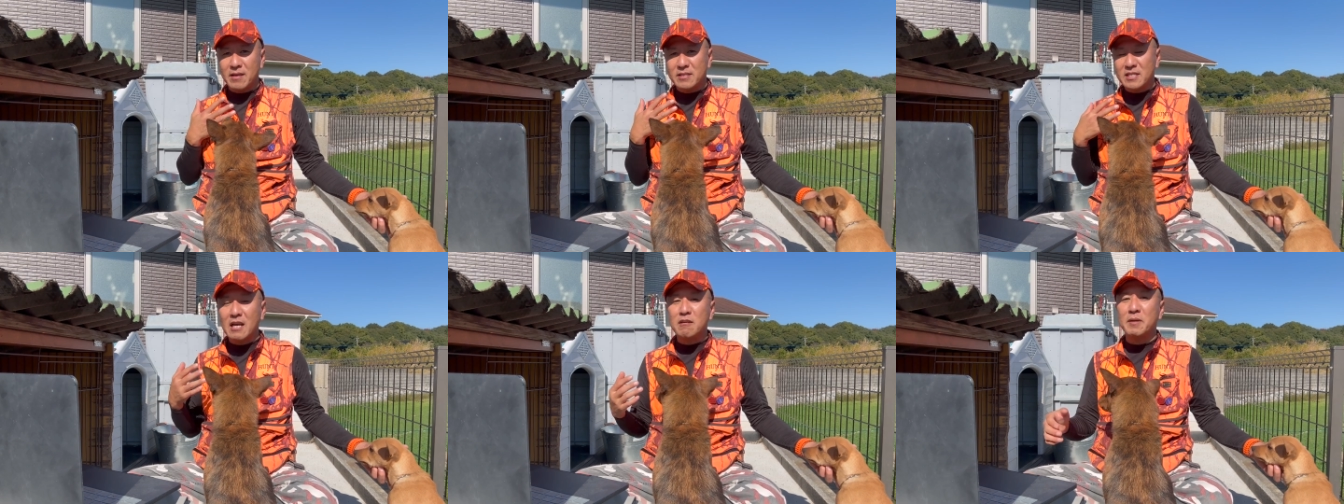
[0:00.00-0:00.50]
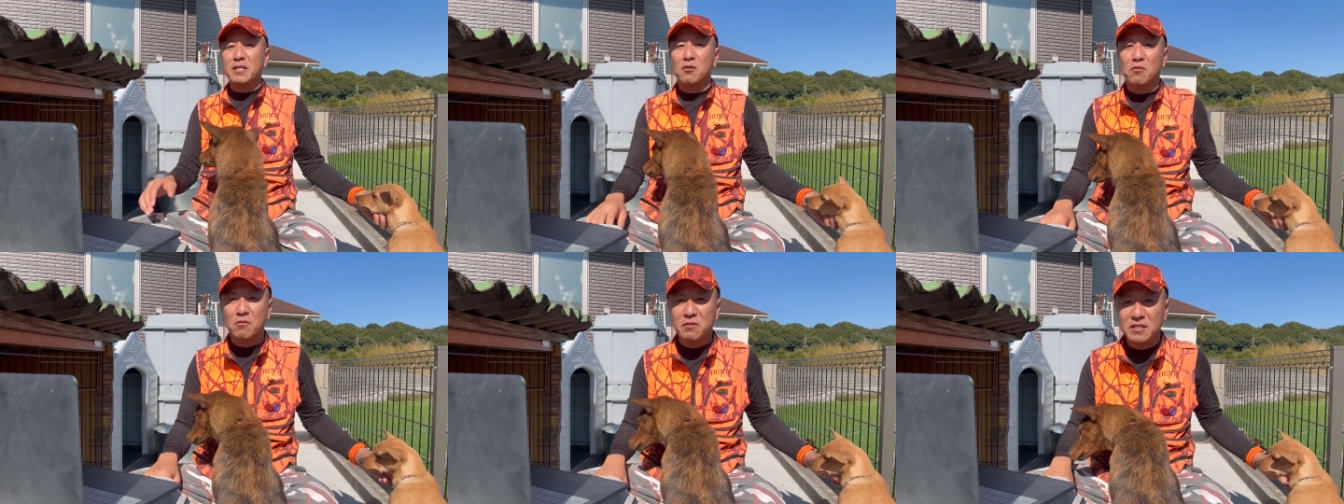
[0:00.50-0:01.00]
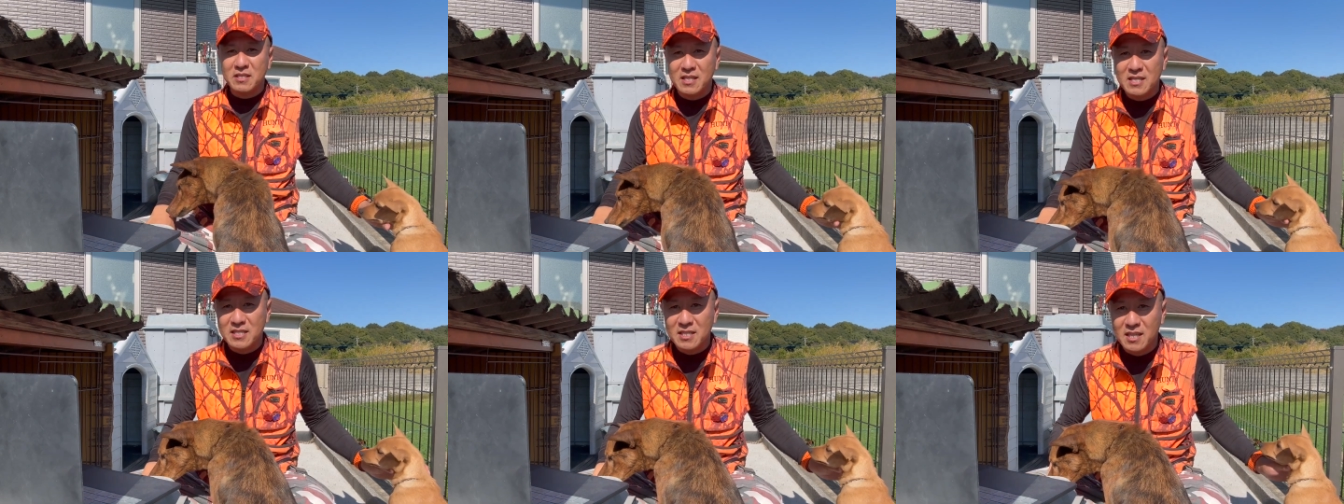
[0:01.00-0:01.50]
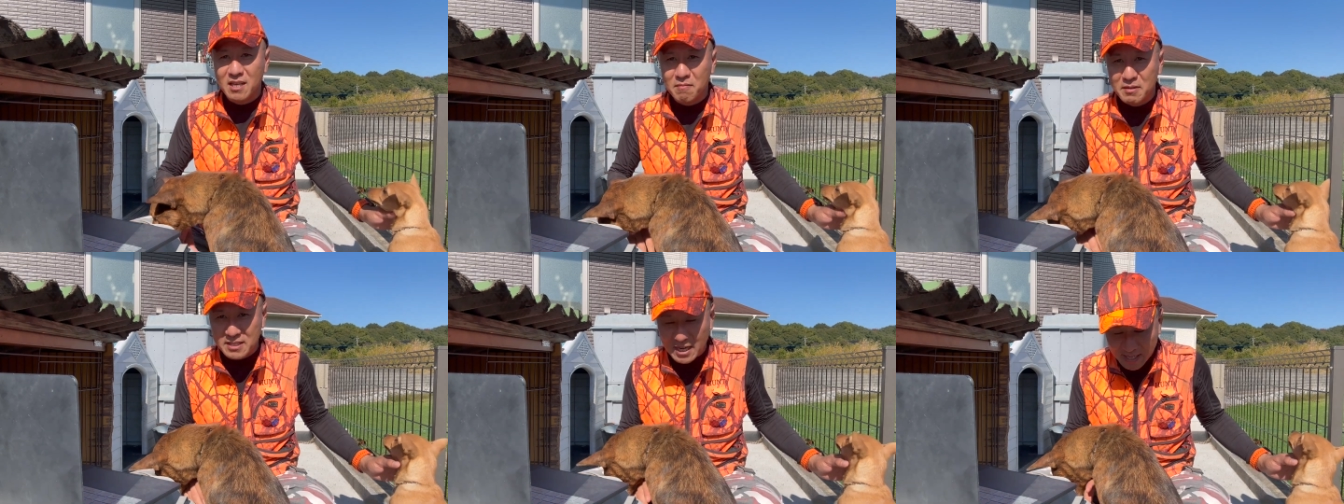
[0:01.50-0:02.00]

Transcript: 叱るべきところにつけさせていただきます。